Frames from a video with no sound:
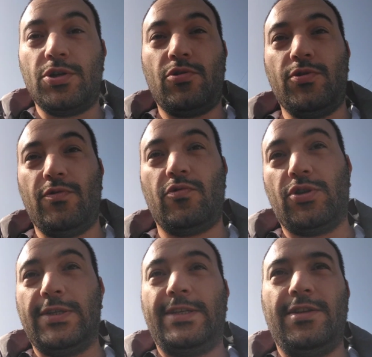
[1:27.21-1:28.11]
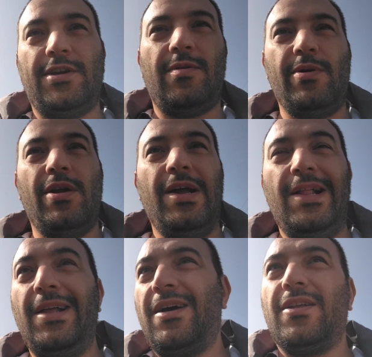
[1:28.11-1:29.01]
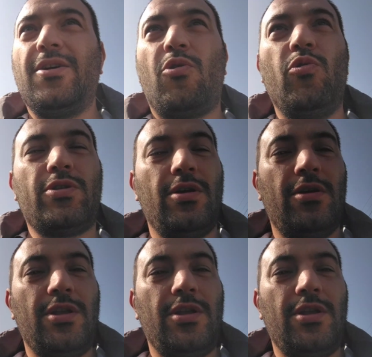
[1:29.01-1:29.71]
То есть вот уже сентябрь, а доход